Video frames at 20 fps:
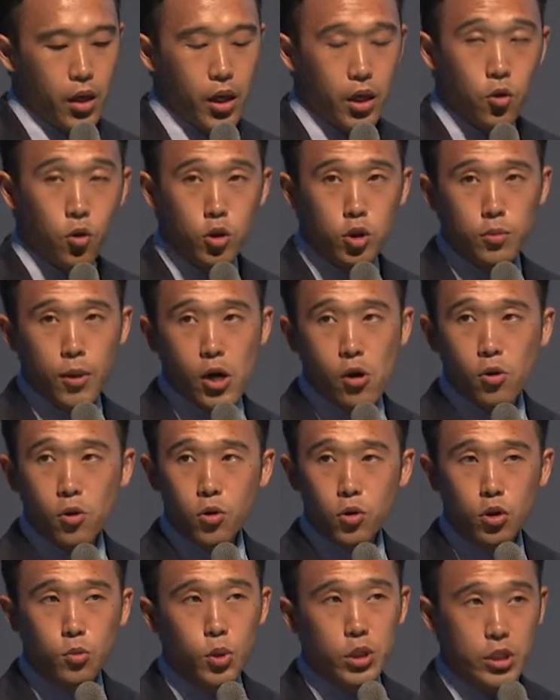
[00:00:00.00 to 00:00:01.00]
黒板を
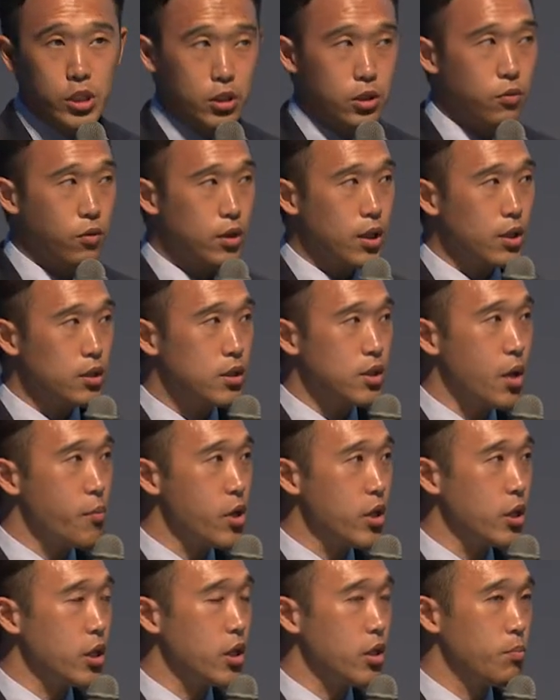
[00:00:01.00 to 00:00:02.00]
子どもに渡すた
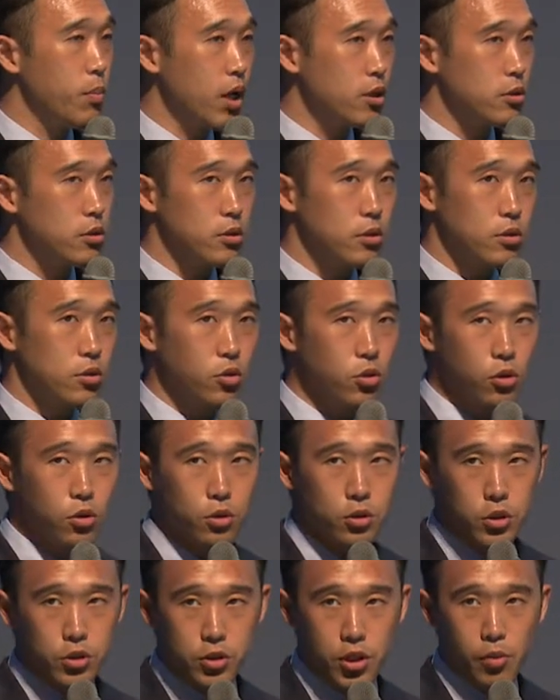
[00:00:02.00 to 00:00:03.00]
めにまずどのよ
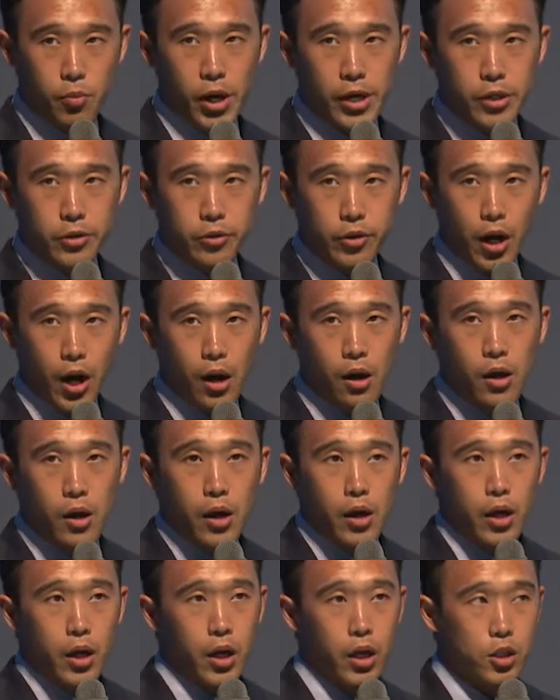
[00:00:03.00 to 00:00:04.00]
うにすればいいのか
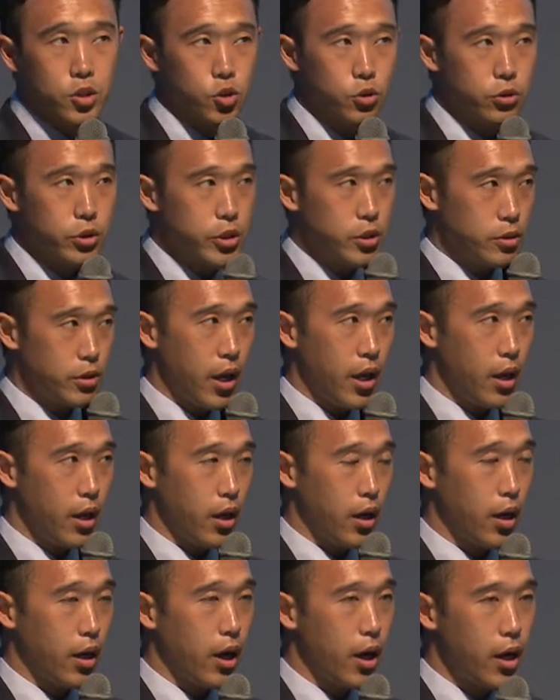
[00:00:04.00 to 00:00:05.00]
職員
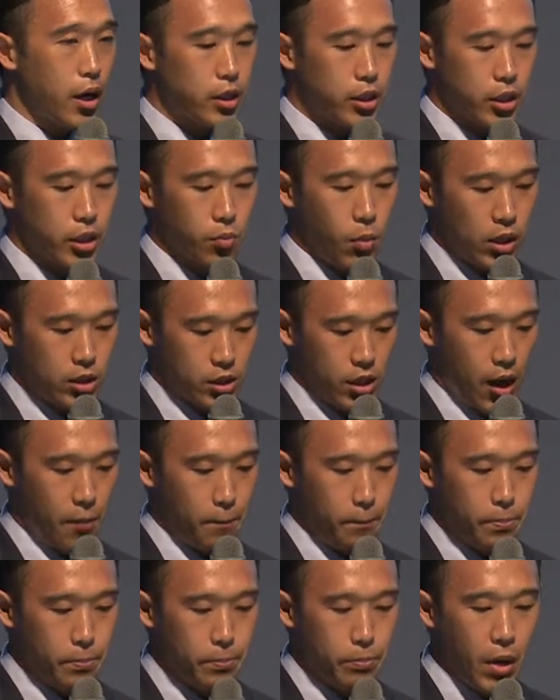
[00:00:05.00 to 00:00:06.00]
で考えてきました
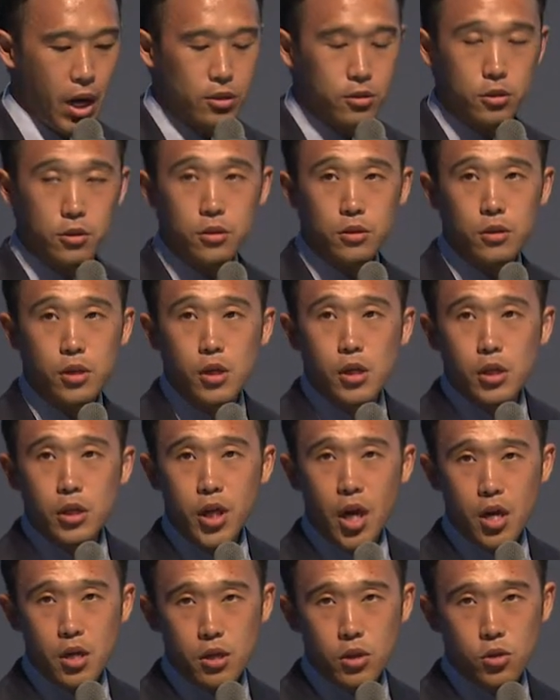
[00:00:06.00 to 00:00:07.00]
まず
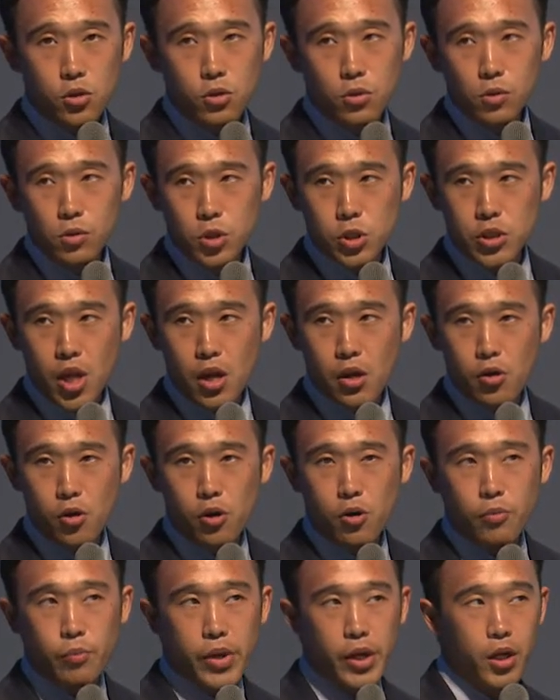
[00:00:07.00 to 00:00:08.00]
研究の視点
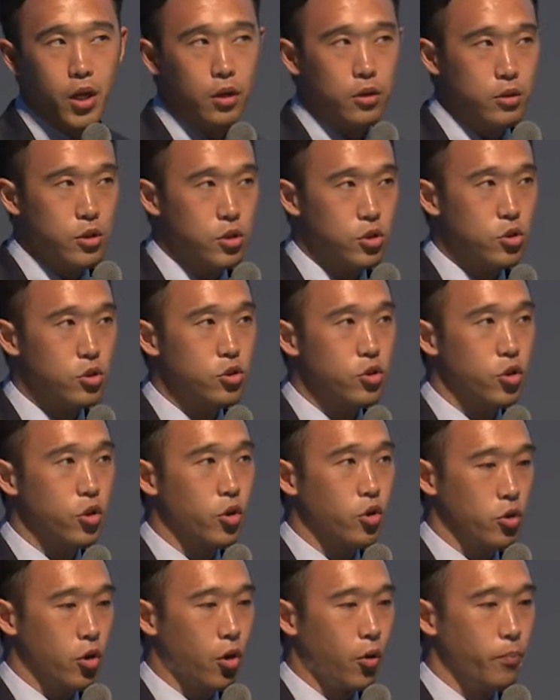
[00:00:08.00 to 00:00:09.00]
を明確にするという
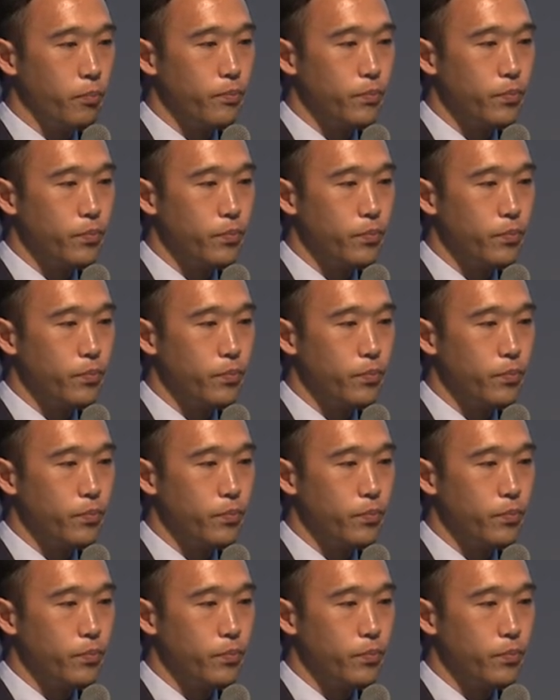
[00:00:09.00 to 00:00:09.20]
こと